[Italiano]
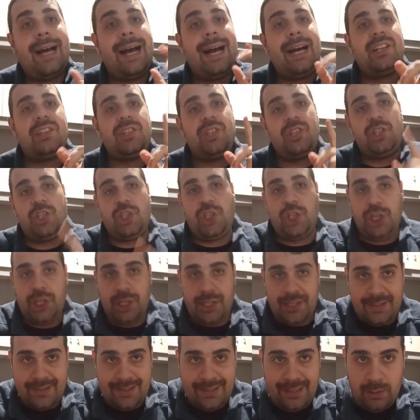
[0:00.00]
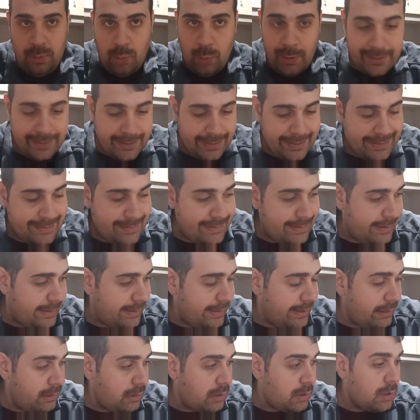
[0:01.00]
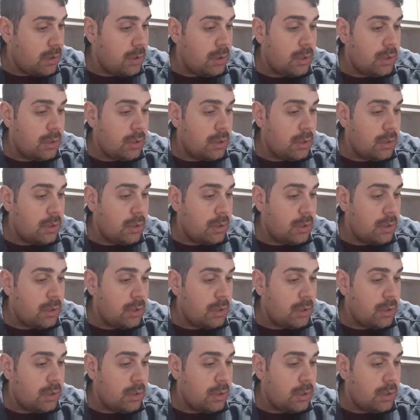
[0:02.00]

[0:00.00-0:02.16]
a Cinisi o a Tarasini,